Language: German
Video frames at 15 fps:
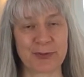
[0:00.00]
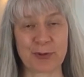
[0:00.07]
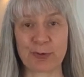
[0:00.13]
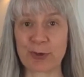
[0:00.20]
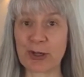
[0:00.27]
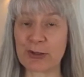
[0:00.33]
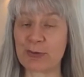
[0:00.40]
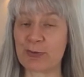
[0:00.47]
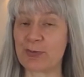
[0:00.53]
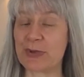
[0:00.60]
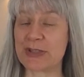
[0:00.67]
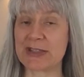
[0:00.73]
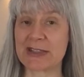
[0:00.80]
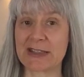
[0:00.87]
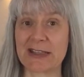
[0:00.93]
Oder du
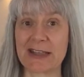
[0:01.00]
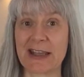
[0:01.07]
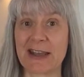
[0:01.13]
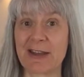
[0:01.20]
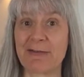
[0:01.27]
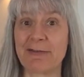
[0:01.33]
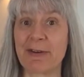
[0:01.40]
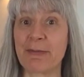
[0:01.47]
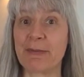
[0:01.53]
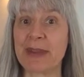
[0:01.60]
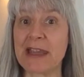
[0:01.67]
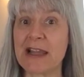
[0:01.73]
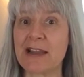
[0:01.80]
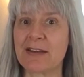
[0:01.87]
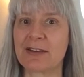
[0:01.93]
bist in deiner
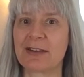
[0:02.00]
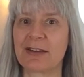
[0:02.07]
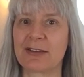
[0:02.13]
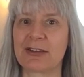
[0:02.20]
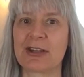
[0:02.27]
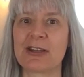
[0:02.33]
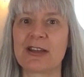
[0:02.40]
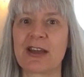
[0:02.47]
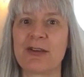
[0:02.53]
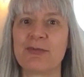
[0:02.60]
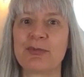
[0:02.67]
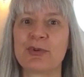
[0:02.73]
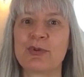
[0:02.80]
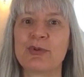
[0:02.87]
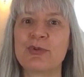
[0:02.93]
Familie und in deinem
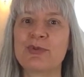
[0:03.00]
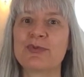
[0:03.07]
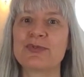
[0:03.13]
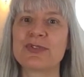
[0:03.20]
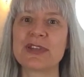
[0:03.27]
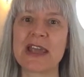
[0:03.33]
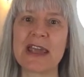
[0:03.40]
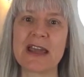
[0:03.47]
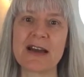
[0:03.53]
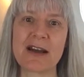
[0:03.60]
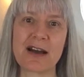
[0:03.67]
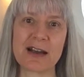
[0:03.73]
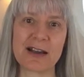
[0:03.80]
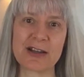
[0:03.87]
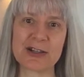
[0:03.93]
Beruf sehr
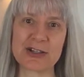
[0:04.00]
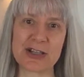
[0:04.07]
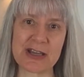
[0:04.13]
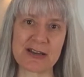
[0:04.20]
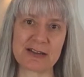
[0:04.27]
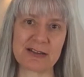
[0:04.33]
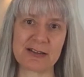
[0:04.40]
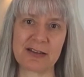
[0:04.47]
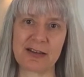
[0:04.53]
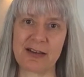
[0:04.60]
engagiert